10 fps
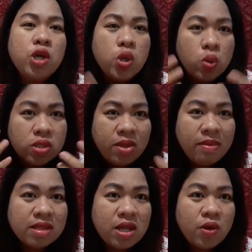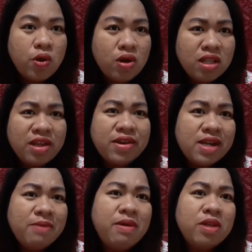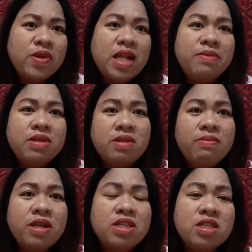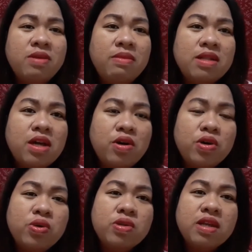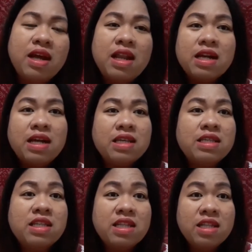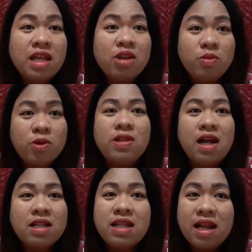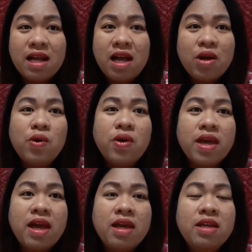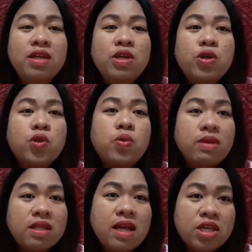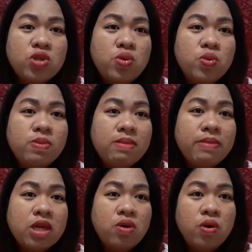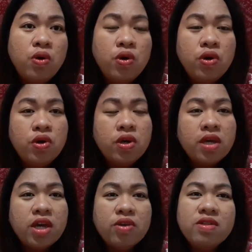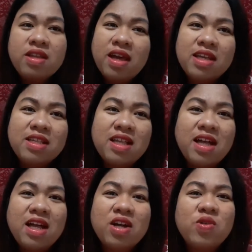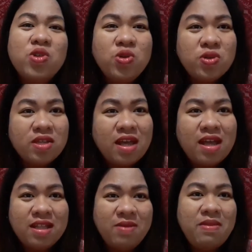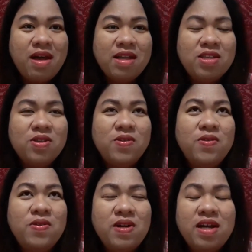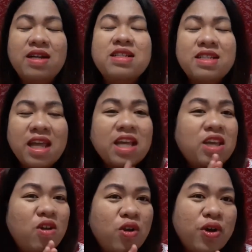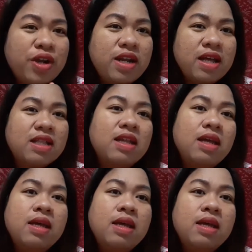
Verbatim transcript: yung sa mata ko, clear naman, wala naman diferensya sa mata ko. Yun nga lang guys, ninervyos lang talaga ako kaya tumataas yung BP ko. Ayun guys, uh, good news nga, ba diba? So, thank you Lord that